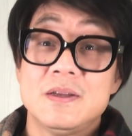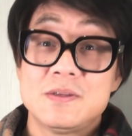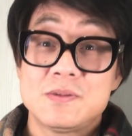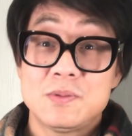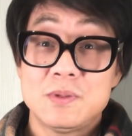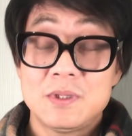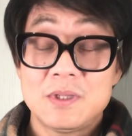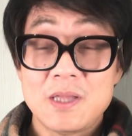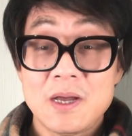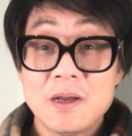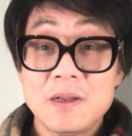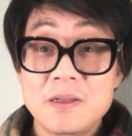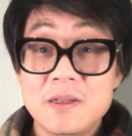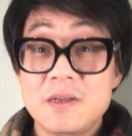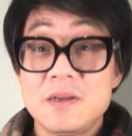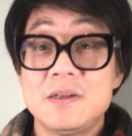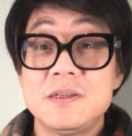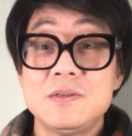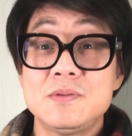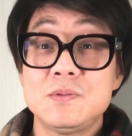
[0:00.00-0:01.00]
所以当地
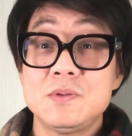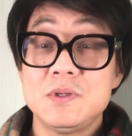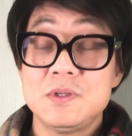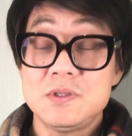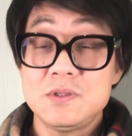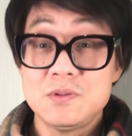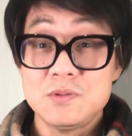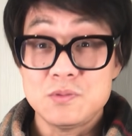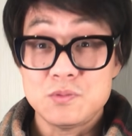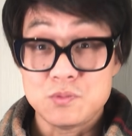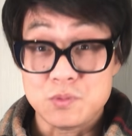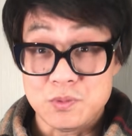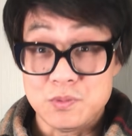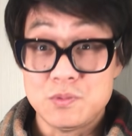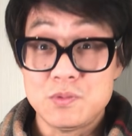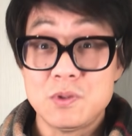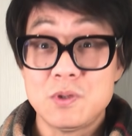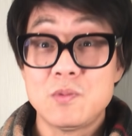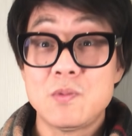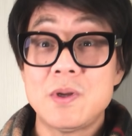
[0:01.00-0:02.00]
人就已经去准
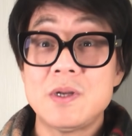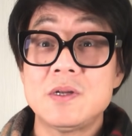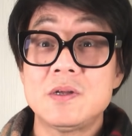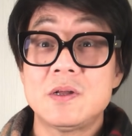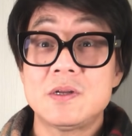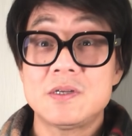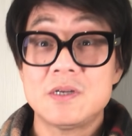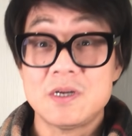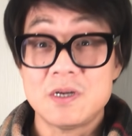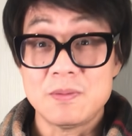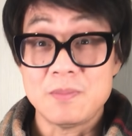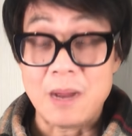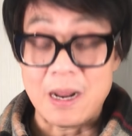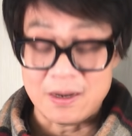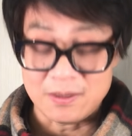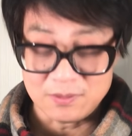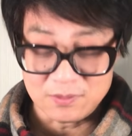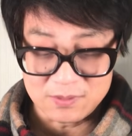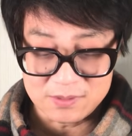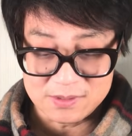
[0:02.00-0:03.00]
确的观察到这个人
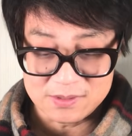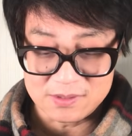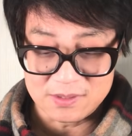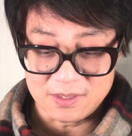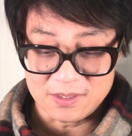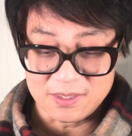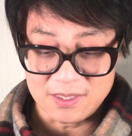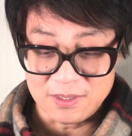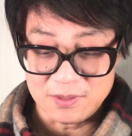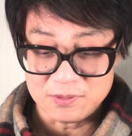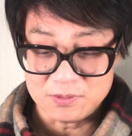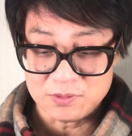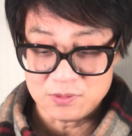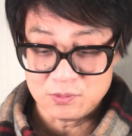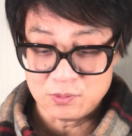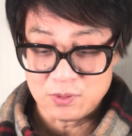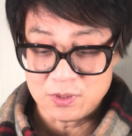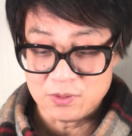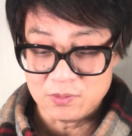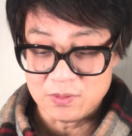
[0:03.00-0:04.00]
马上就要死了，然后就
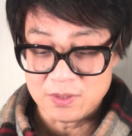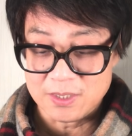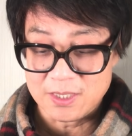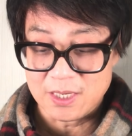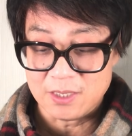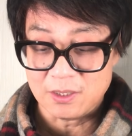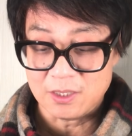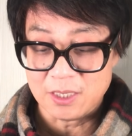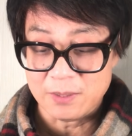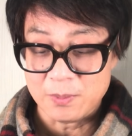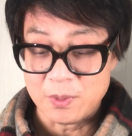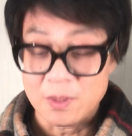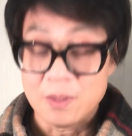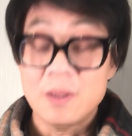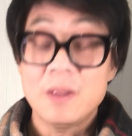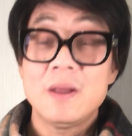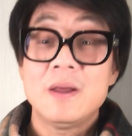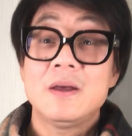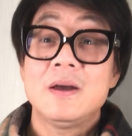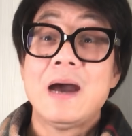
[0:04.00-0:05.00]
突然有一天看到他们
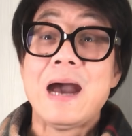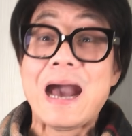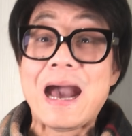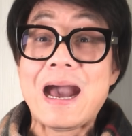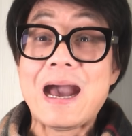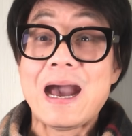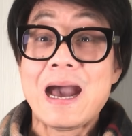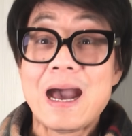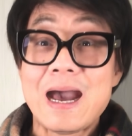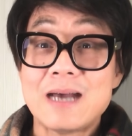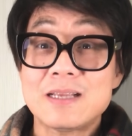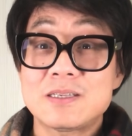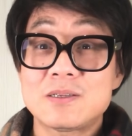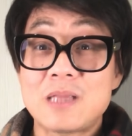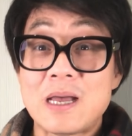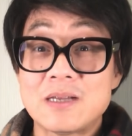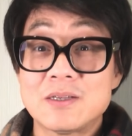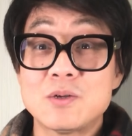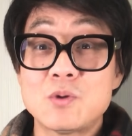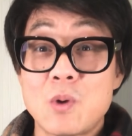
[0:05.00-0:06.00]
哈哈哈
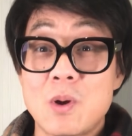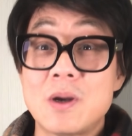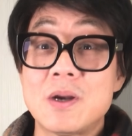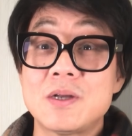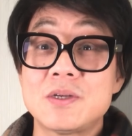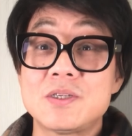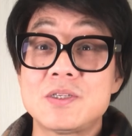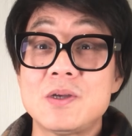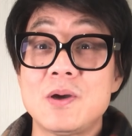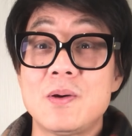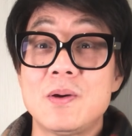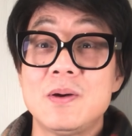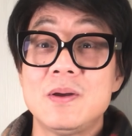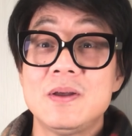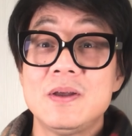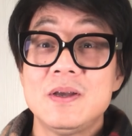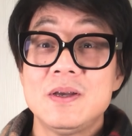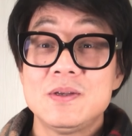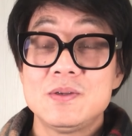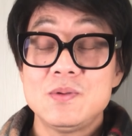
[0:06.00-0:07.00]
躺在床上笑，
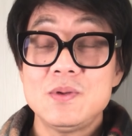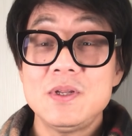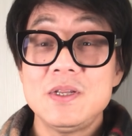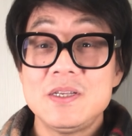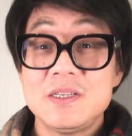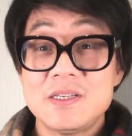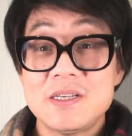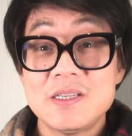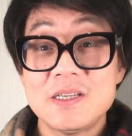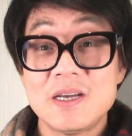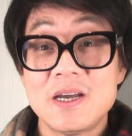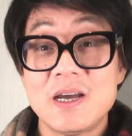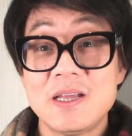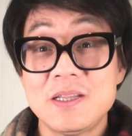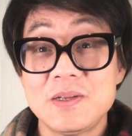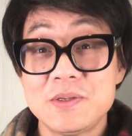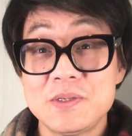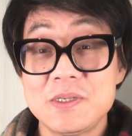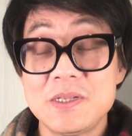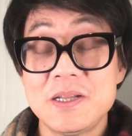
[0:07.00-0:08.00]
所以你现在
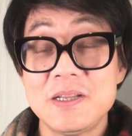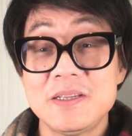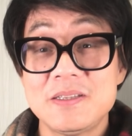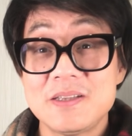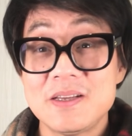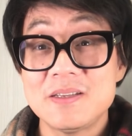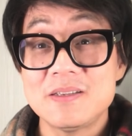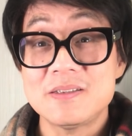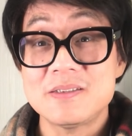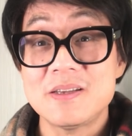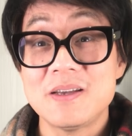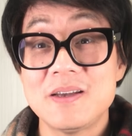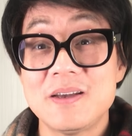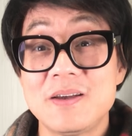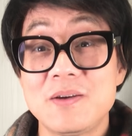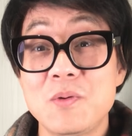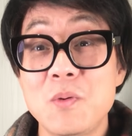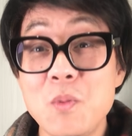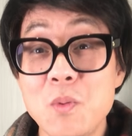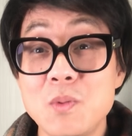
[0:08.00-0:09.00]
看到希拉里在
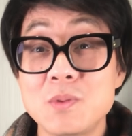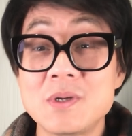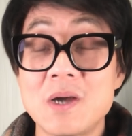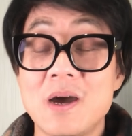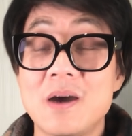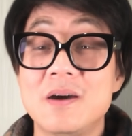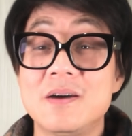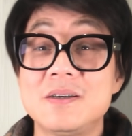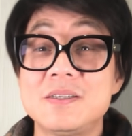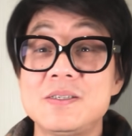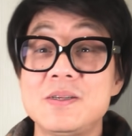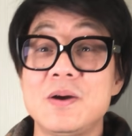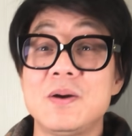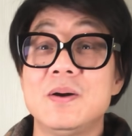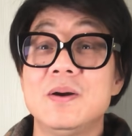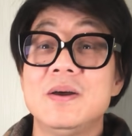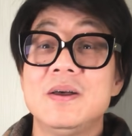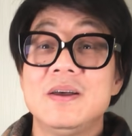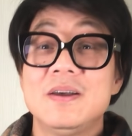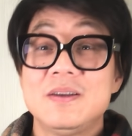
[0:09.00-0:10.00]
在公共场合
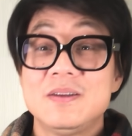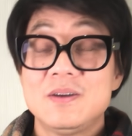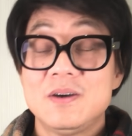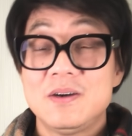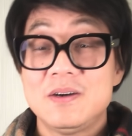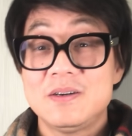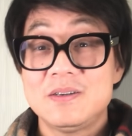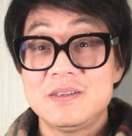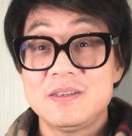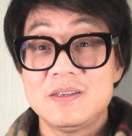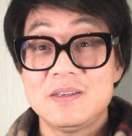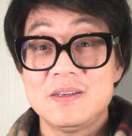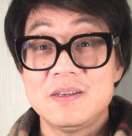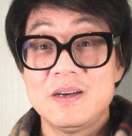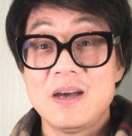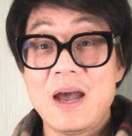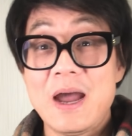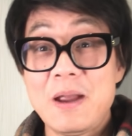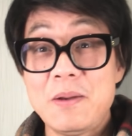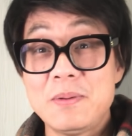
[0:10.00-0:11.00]
笑，和这
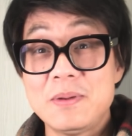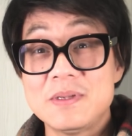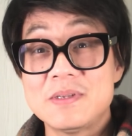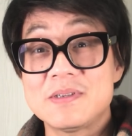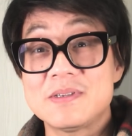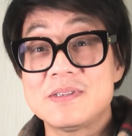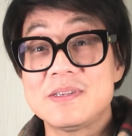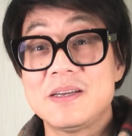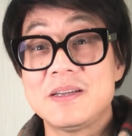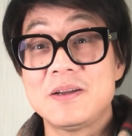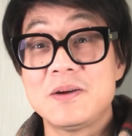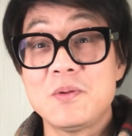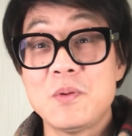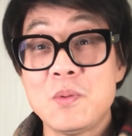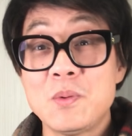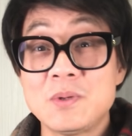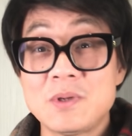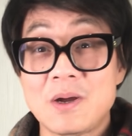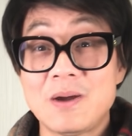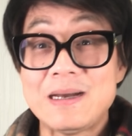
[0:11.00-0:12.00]
个哈瑞斯在这个
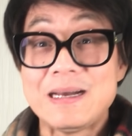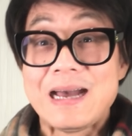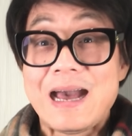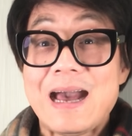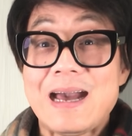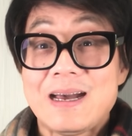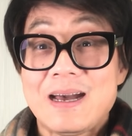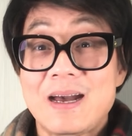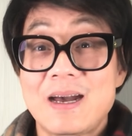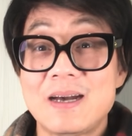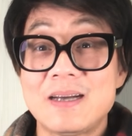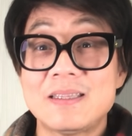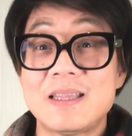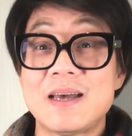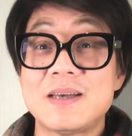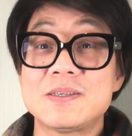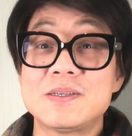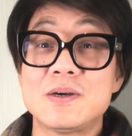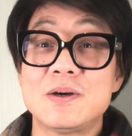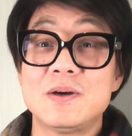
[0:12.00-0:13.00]
公共场哈哈哈
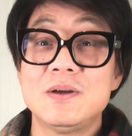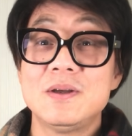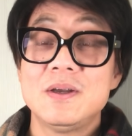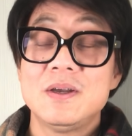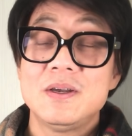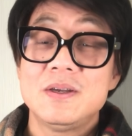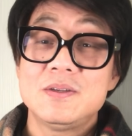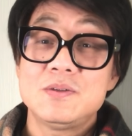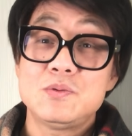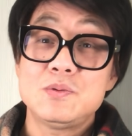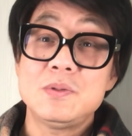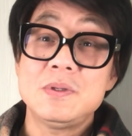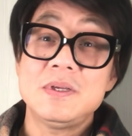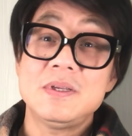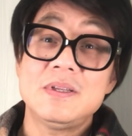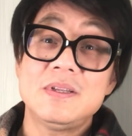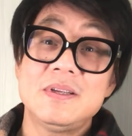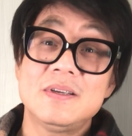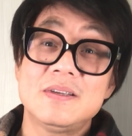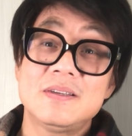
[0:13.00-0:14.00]
大笑，距
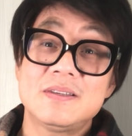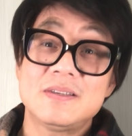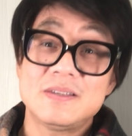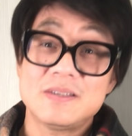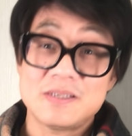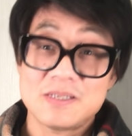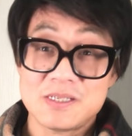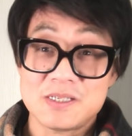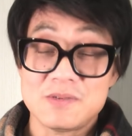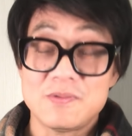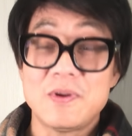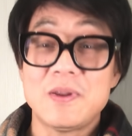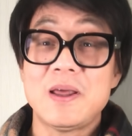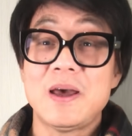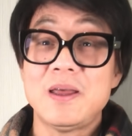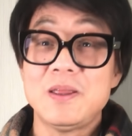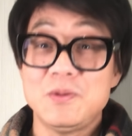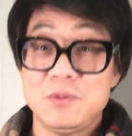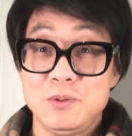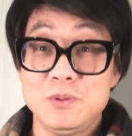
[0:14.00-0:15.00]
离的这个死亡呢
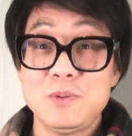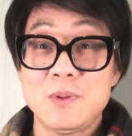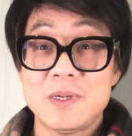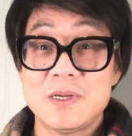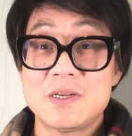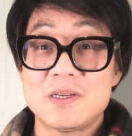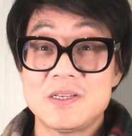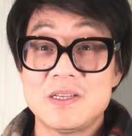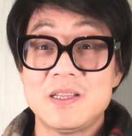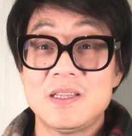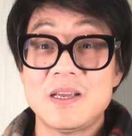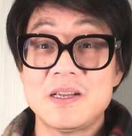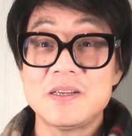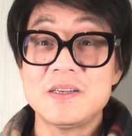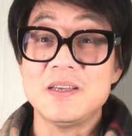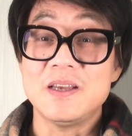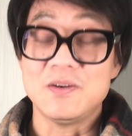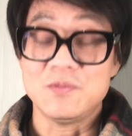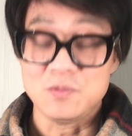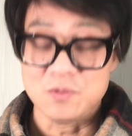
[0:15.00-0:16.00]
还有一段时间，但
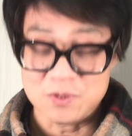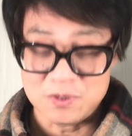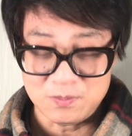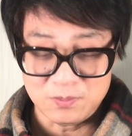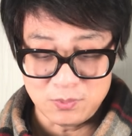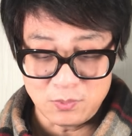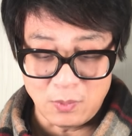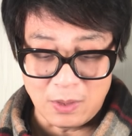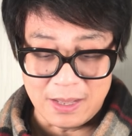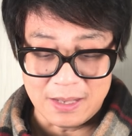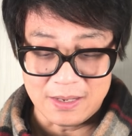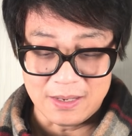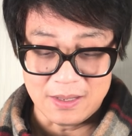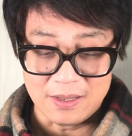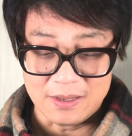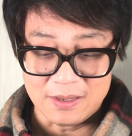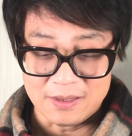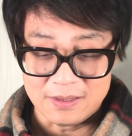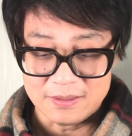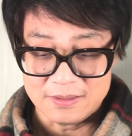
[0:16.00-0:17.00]
是也估计不远了。
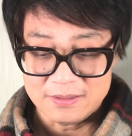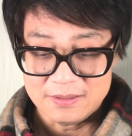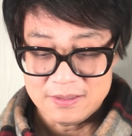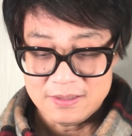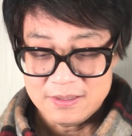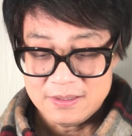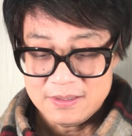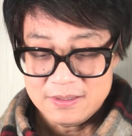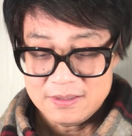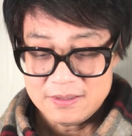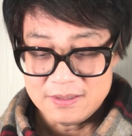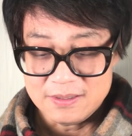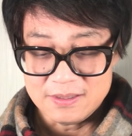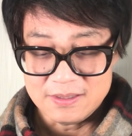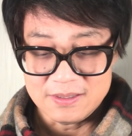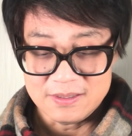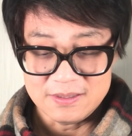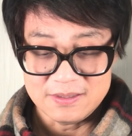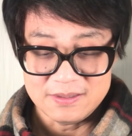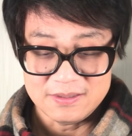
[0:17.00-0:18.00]
啊。
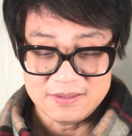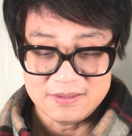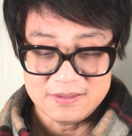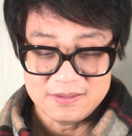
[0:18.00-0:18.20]
啊，